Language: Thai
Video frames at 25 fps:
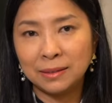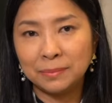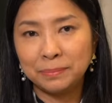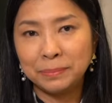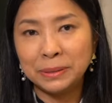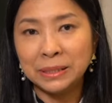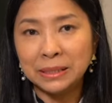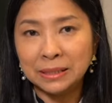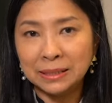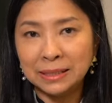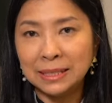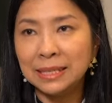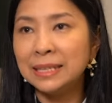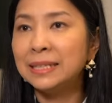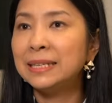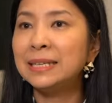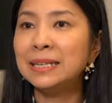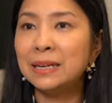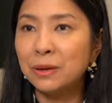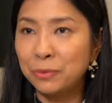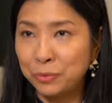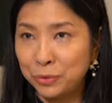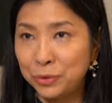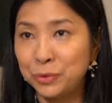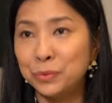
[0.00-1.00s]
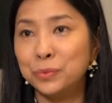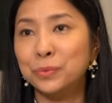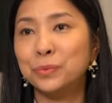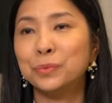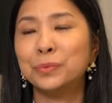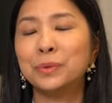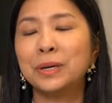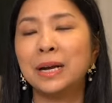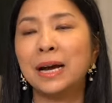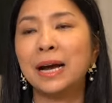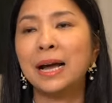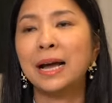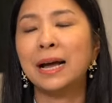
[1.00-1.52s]
พื้นที่ที่เราอยู่
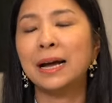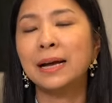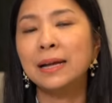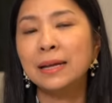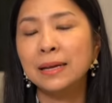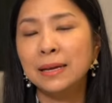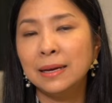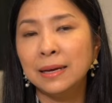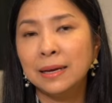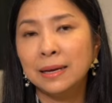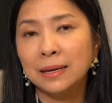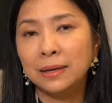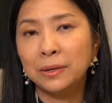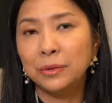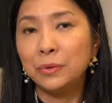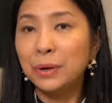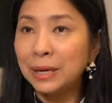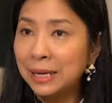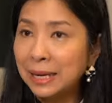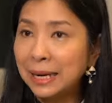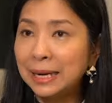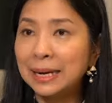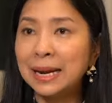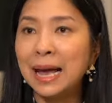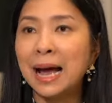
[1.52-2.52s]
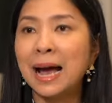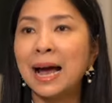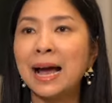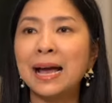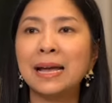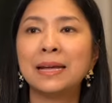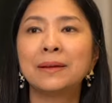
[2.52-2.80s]
นะคะด้วยกันได้